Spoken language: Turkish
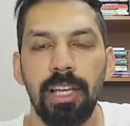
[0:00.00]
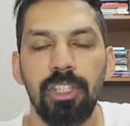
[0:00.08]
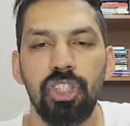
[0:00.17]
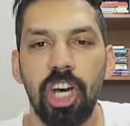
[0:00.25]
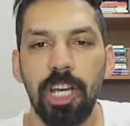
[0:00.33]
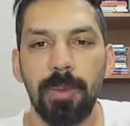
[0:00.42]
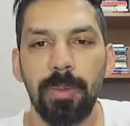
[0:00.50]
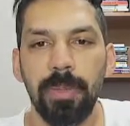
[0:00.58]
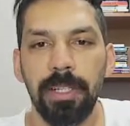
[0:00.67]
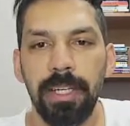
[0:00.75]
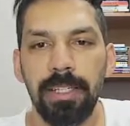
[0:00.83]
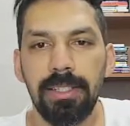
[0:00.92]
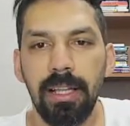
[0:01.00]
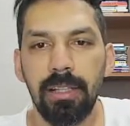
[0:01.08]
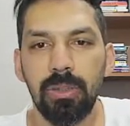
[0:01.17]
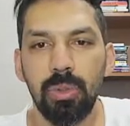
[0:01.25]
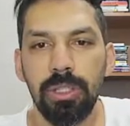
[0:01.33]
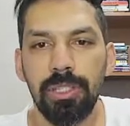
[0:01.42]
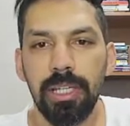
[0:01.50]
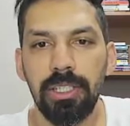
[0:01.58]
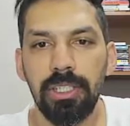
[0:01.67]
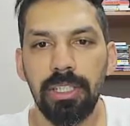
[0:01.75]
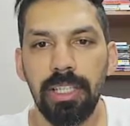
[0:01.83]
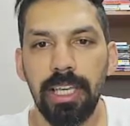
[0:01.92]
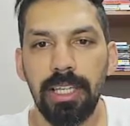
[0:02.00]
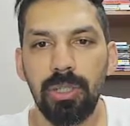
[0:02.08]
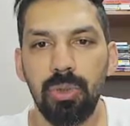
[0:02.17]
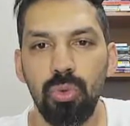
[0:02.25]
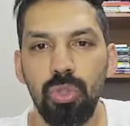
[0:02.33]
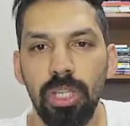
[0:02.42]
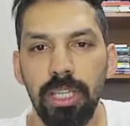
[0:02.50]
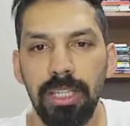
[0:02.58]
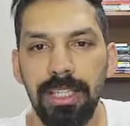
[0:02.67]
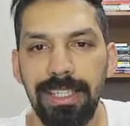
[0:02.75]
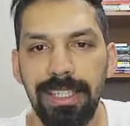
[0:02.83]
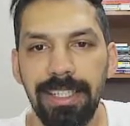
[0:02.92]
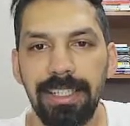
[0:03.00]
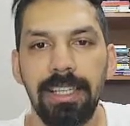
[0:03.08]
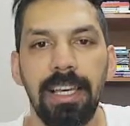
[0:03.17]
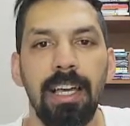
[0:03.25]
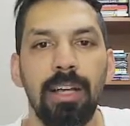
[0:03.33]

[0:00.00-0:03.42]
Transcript: Çarpımları eksi 6 olacağı için eksi 3'e 2.